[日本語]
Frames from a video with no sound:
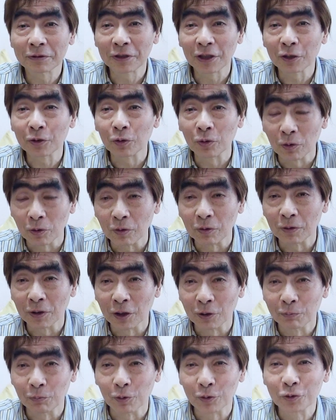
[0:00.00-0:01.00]
結構
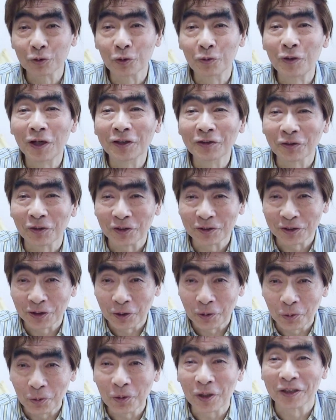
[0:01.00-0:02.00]
あの僕のファンの方
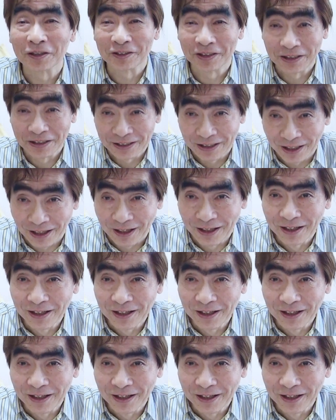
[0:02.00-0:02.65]
が多かったんで